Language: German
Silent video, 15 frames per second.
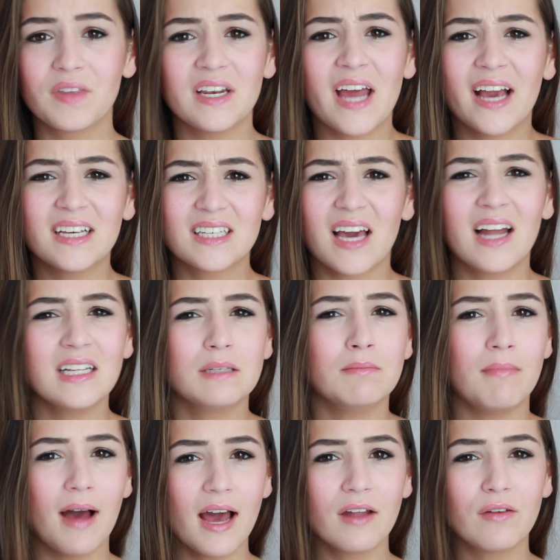den ihr eigentlich gar nicht
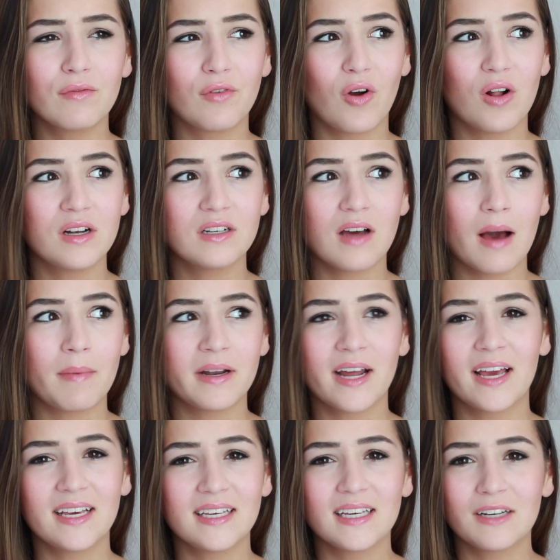machen wollt, aber
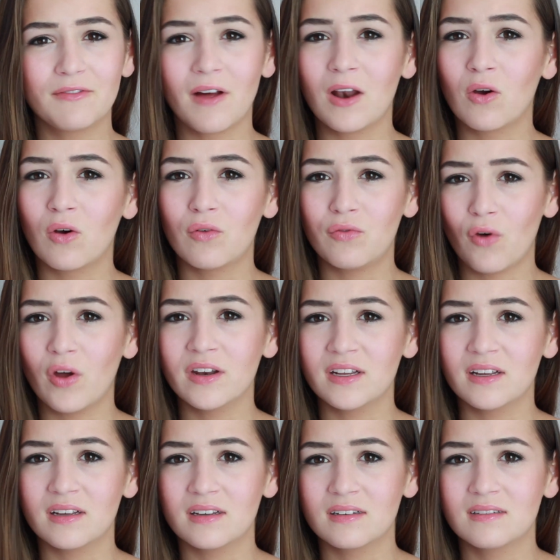dahin geht, weil eure Freunde
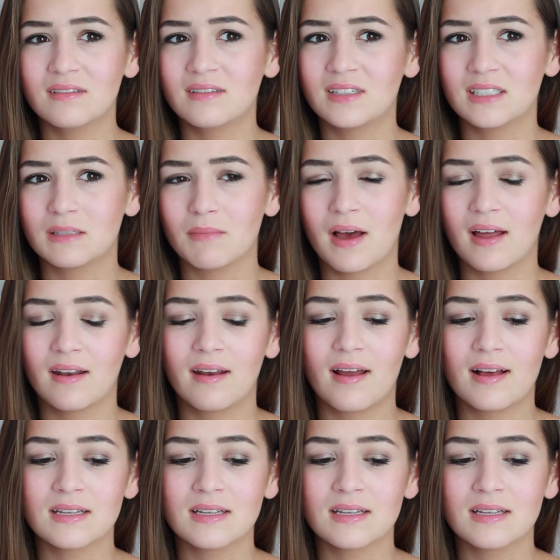das machen.